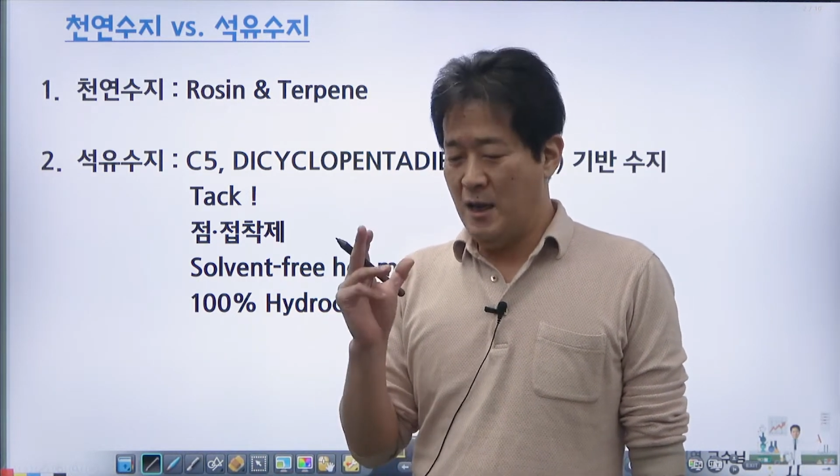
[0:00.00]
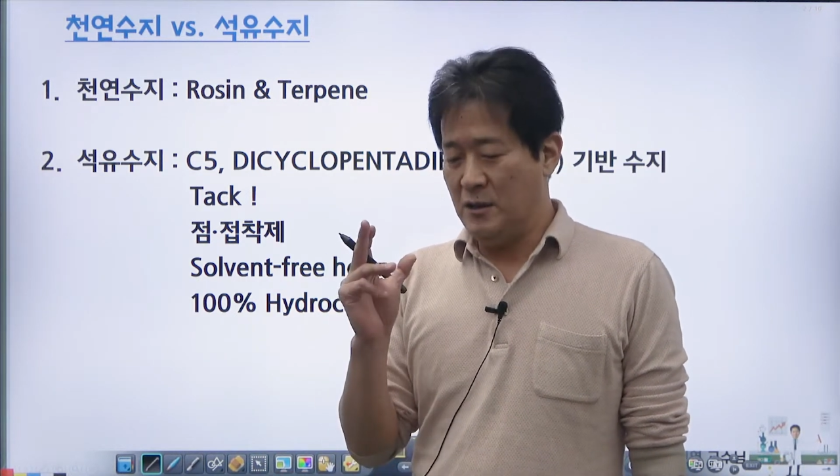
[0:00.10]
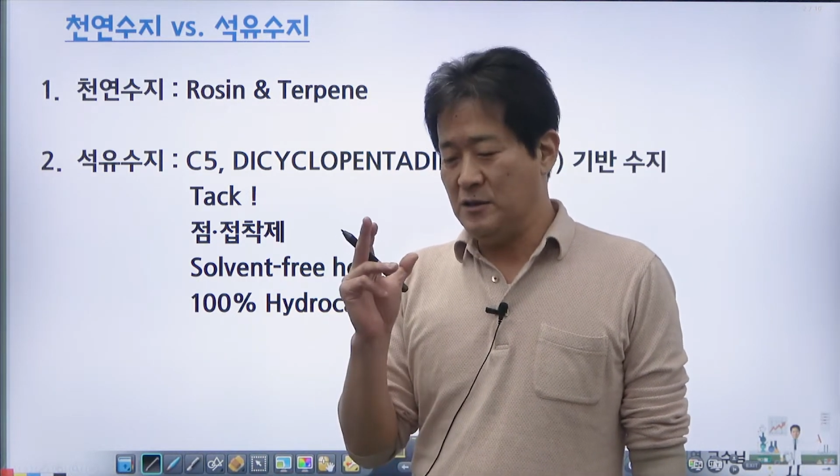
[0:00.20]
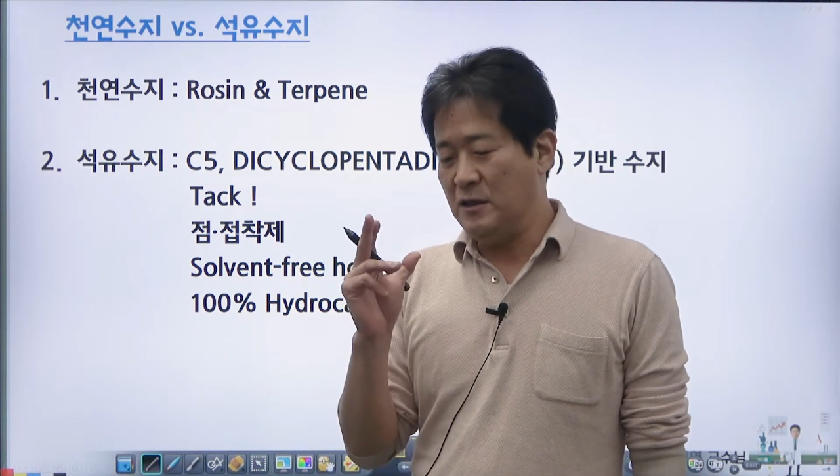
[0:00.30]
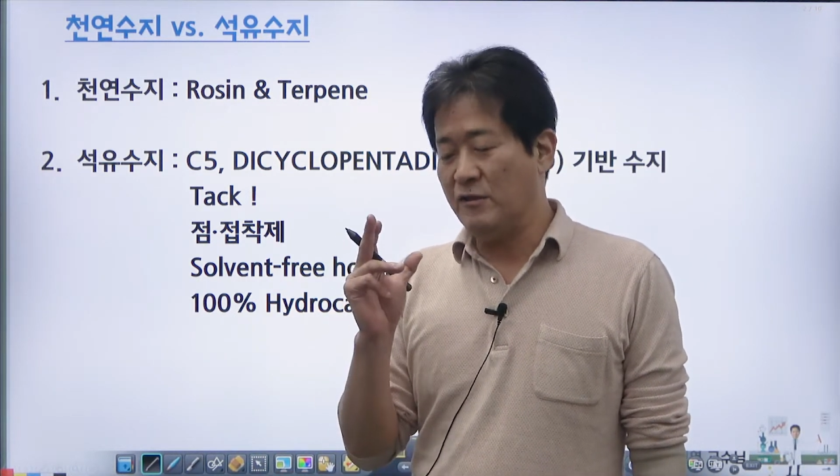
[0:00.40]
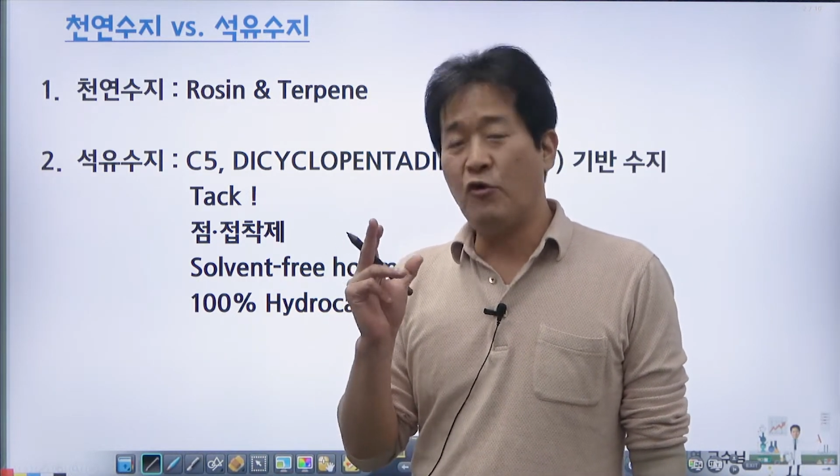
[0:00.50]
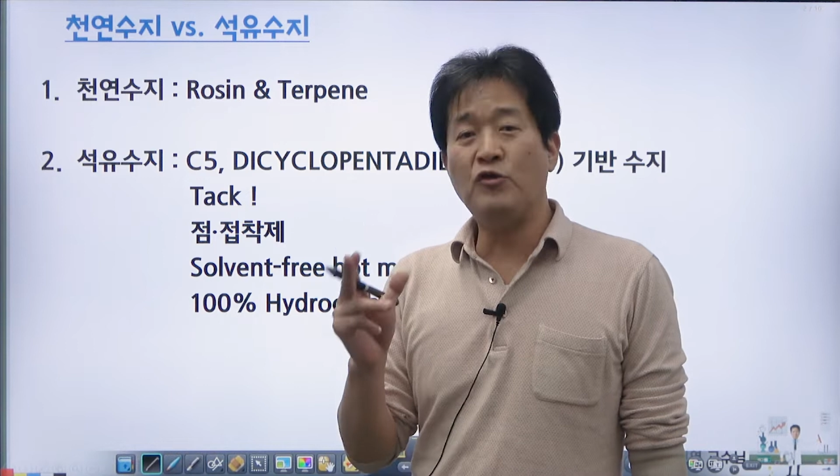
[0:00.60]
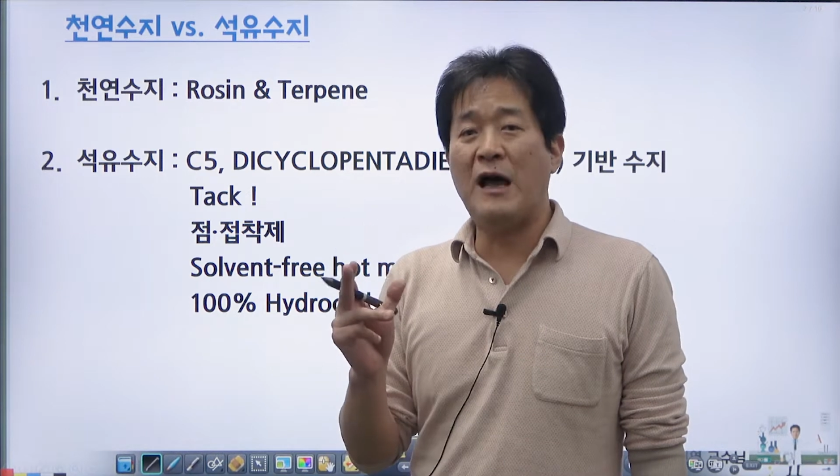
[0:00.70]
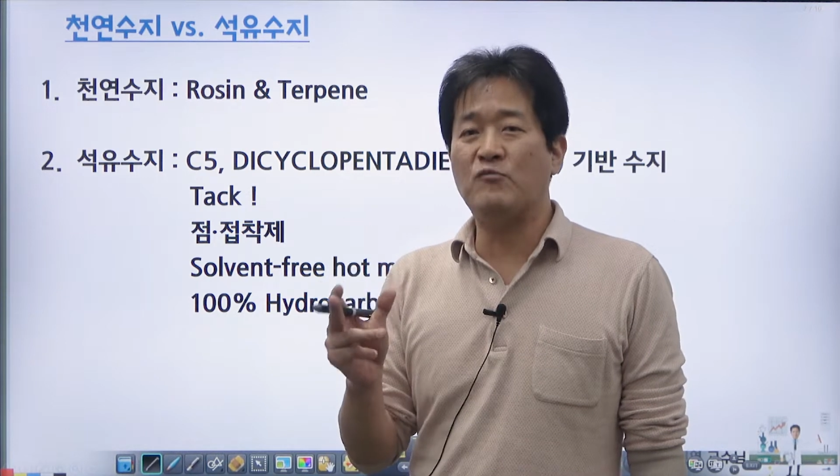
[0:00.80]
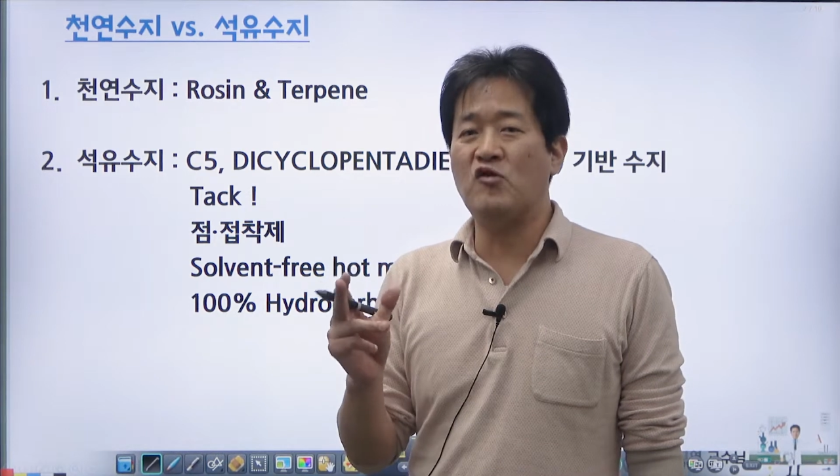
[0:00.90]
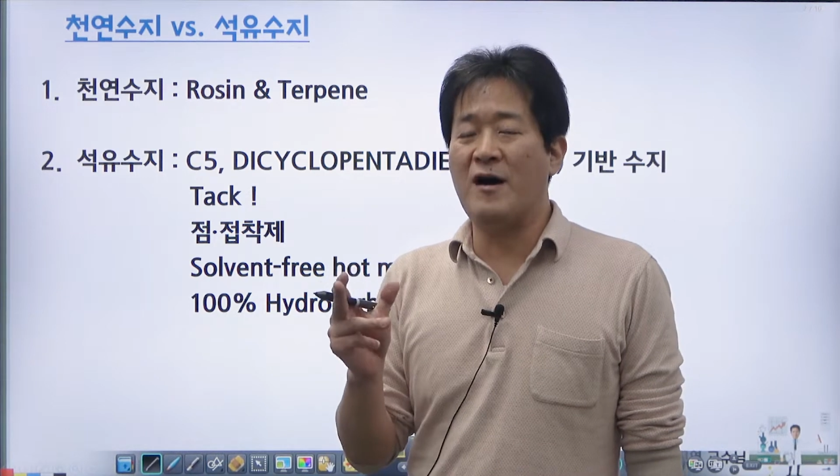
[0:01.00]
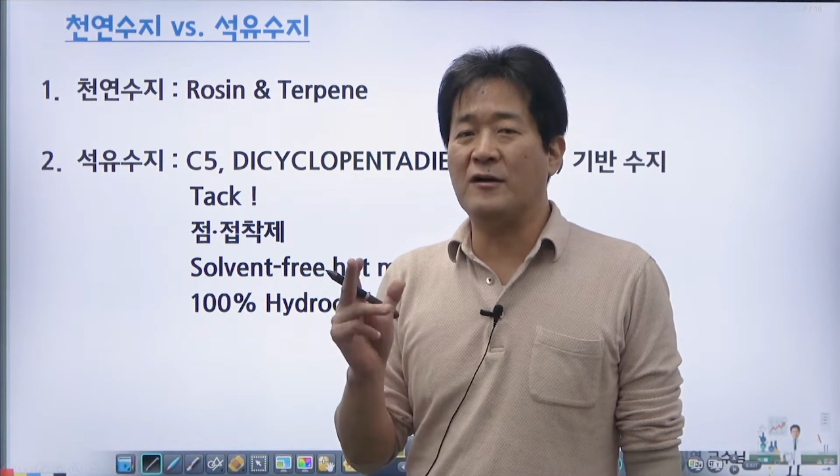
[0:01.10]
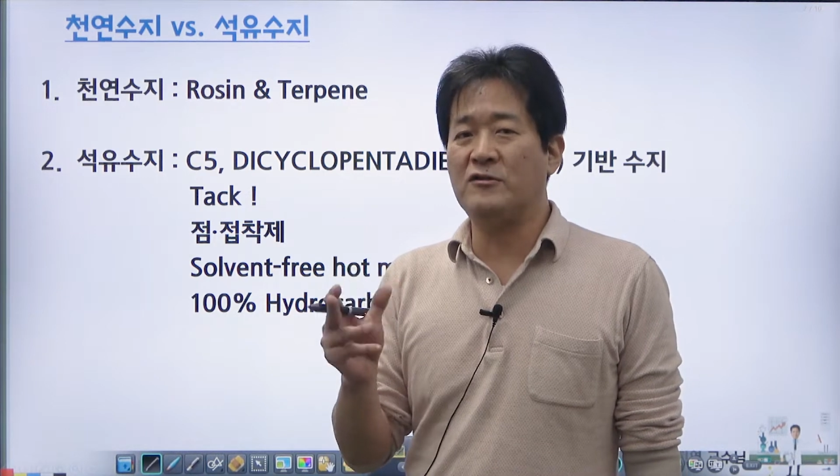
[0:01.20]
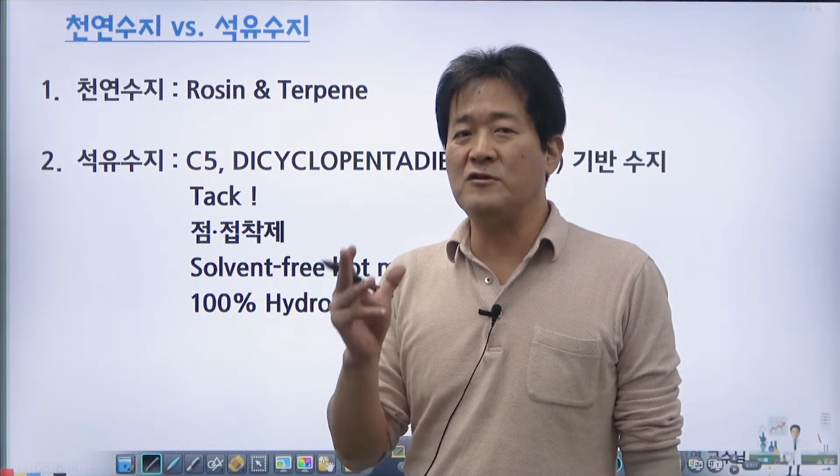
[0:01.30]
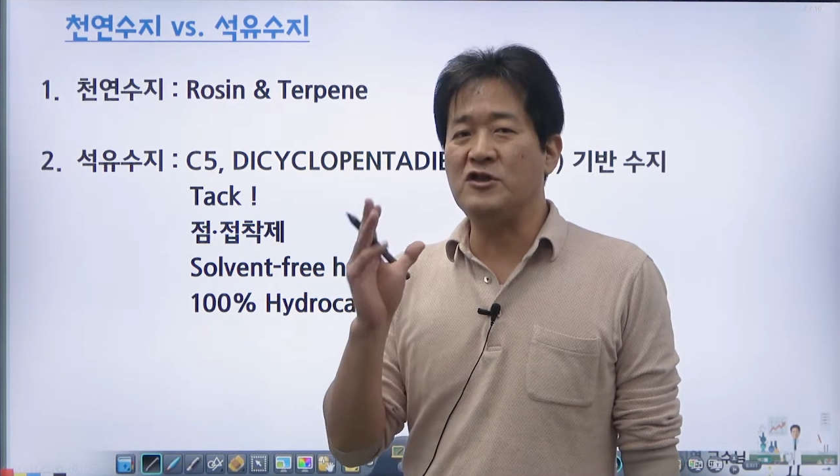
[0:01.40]
이제 소나무와
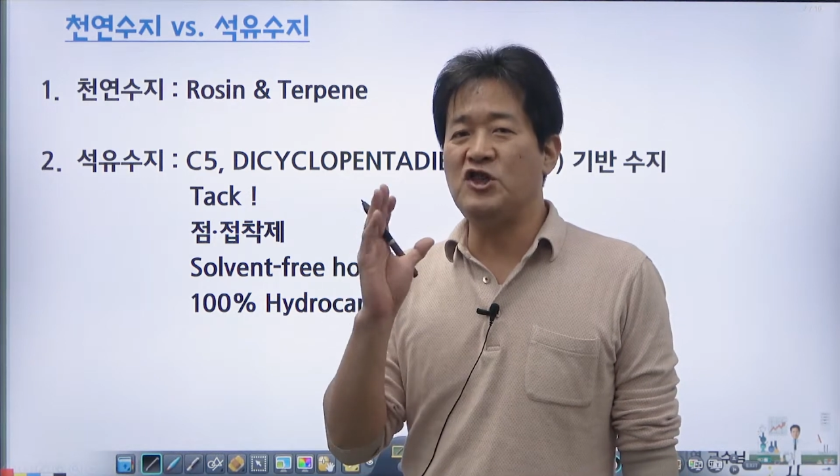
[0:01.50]
같은